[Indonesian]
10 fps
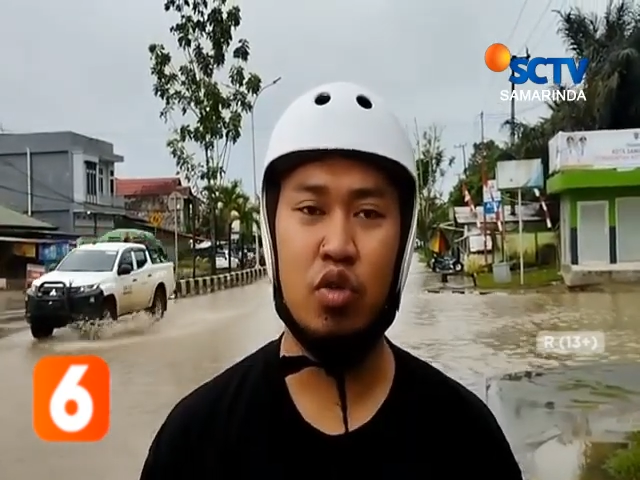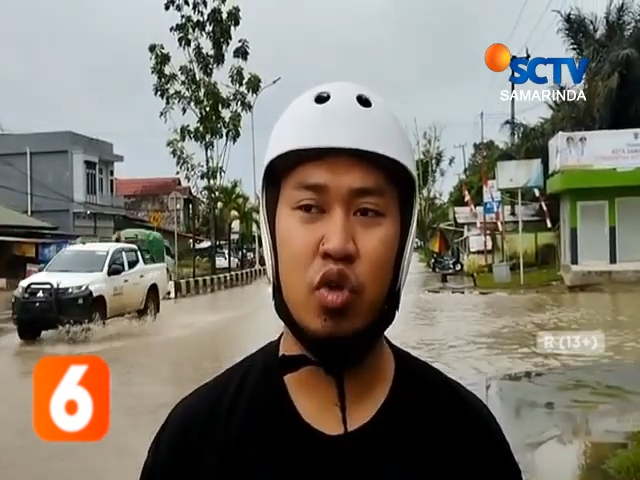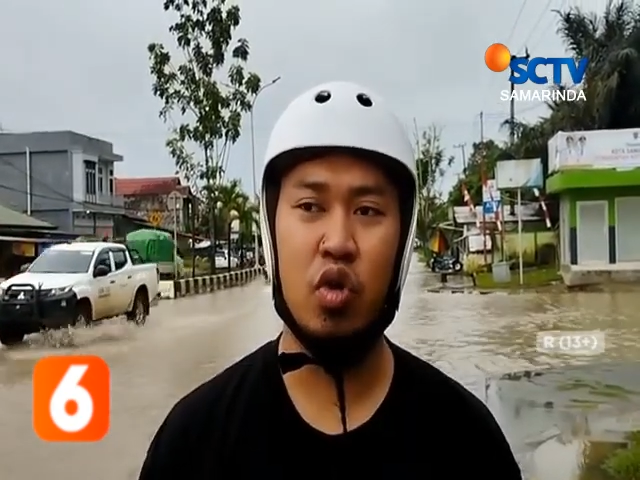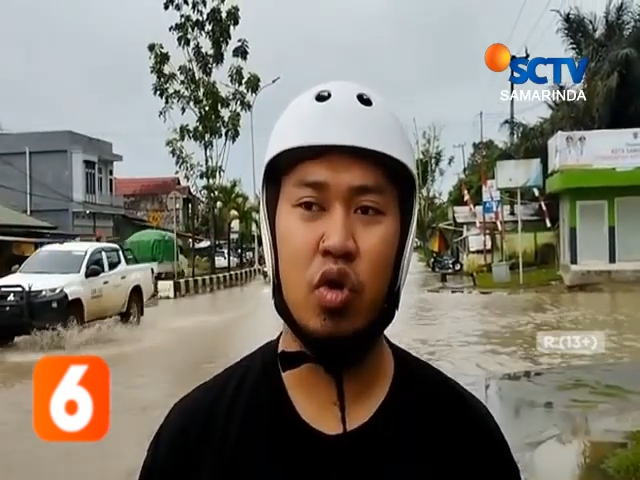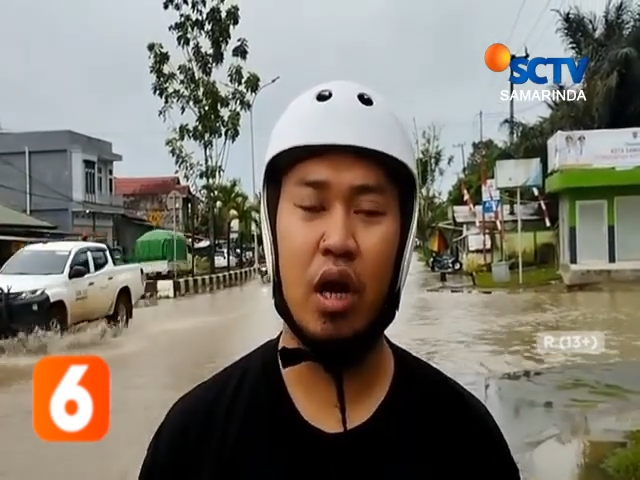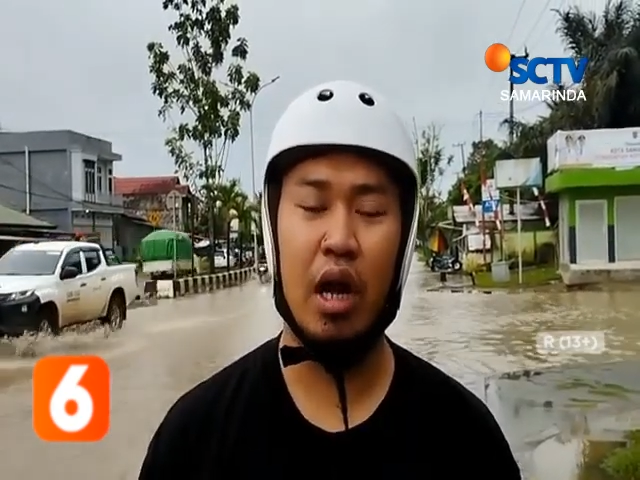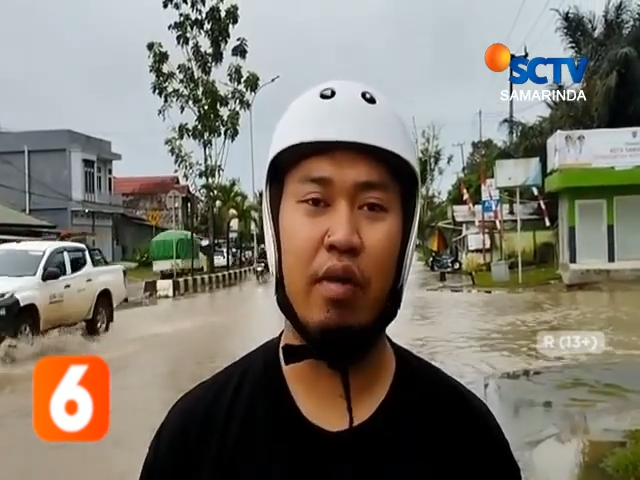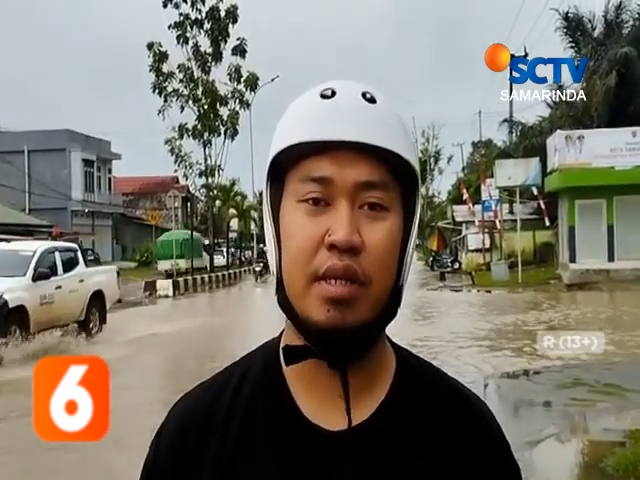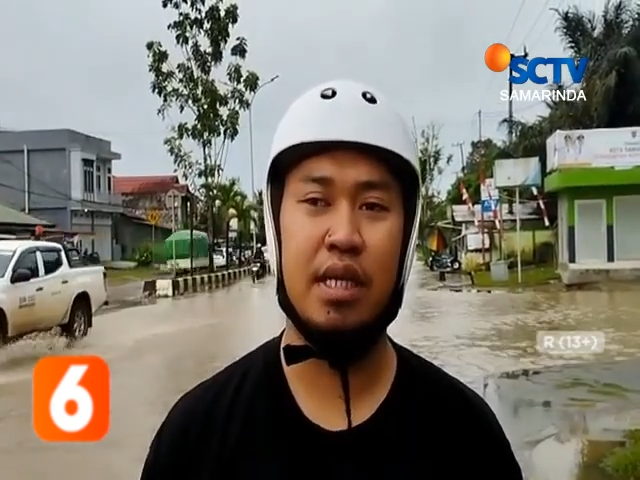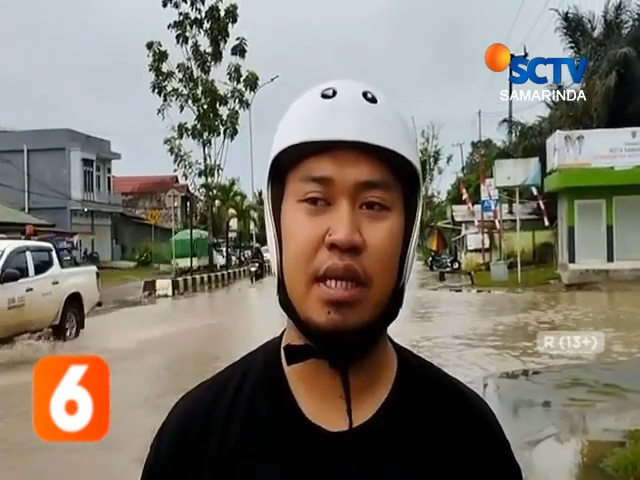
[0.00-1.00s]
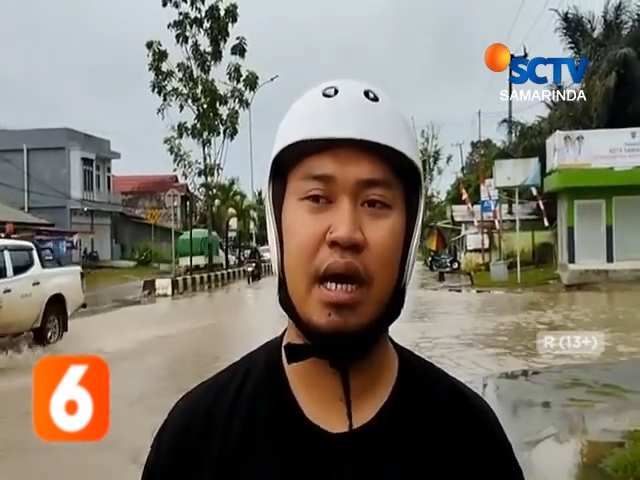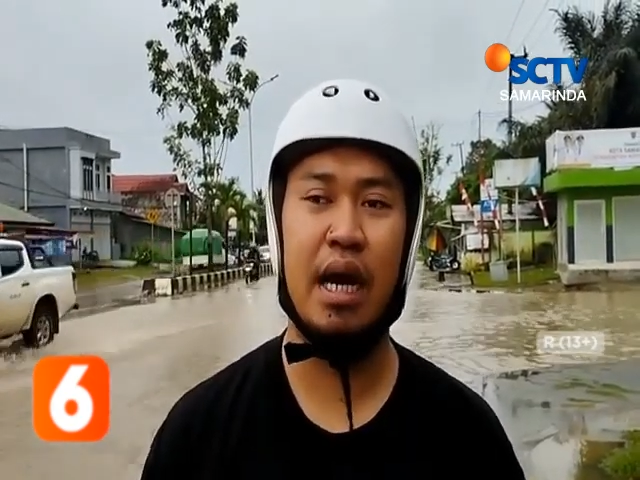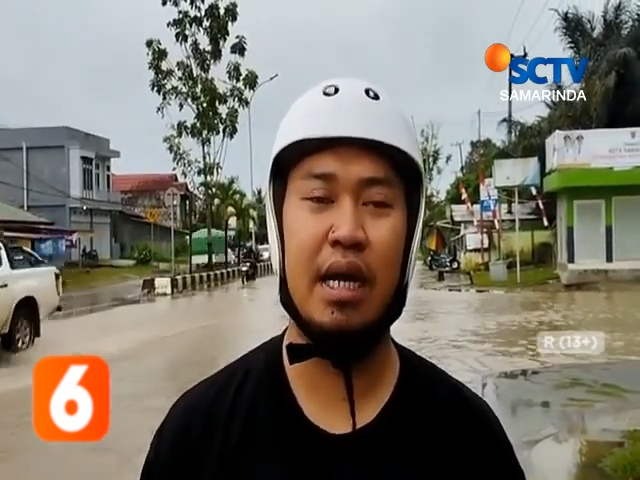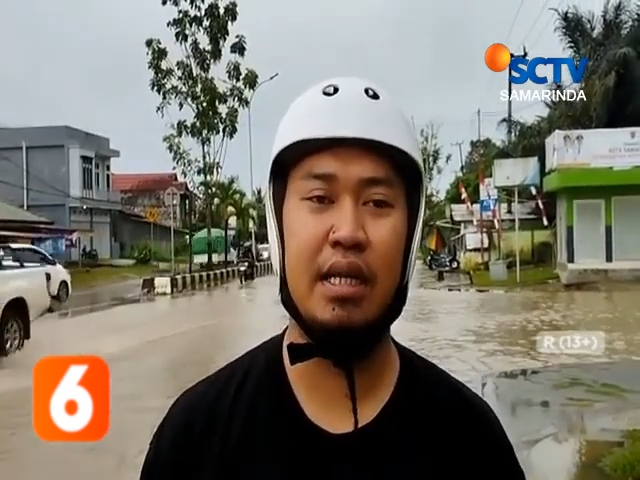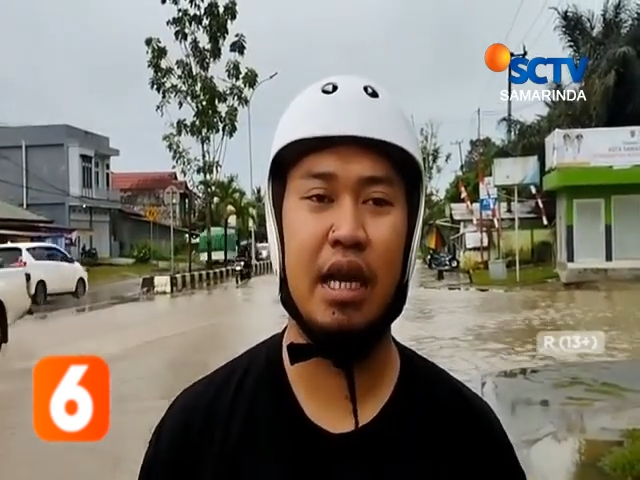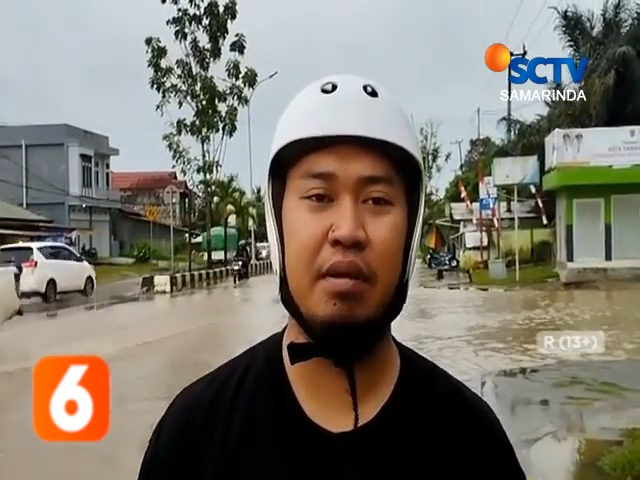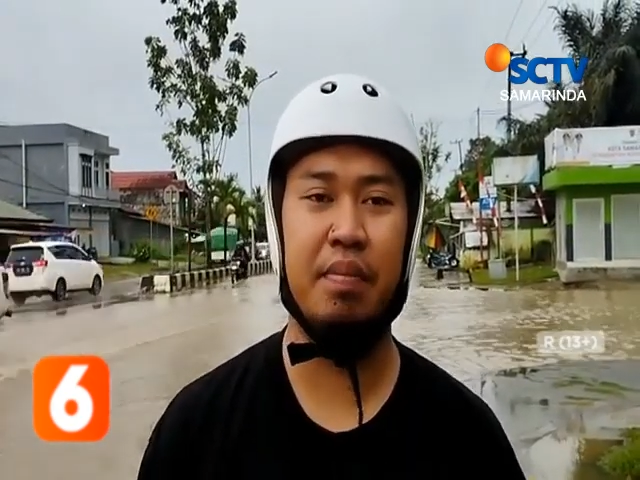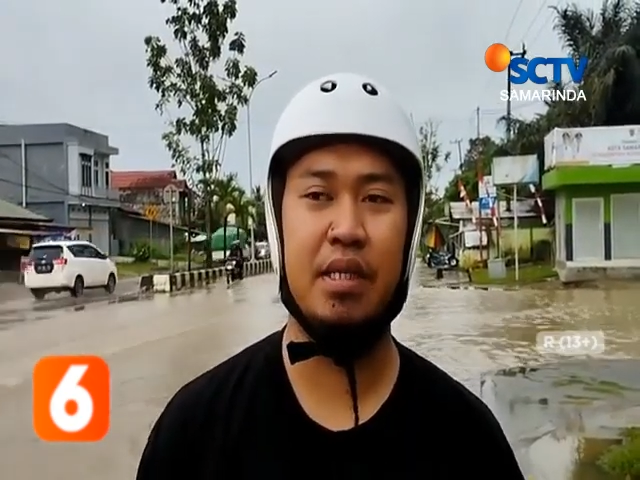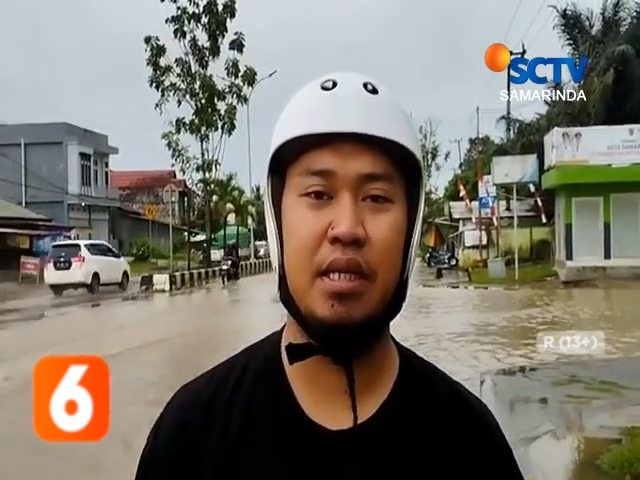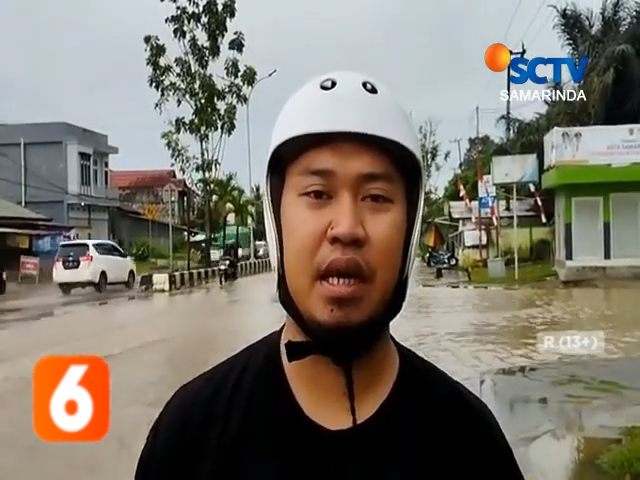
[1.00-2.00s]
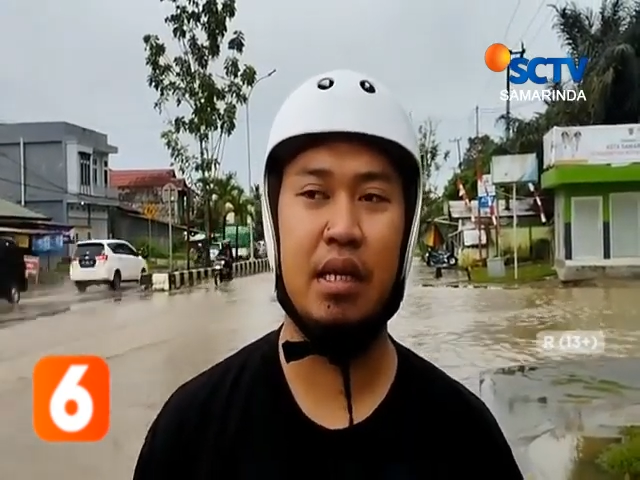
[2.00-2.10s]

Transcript: untuk lewat sini nggak ada jalan pintas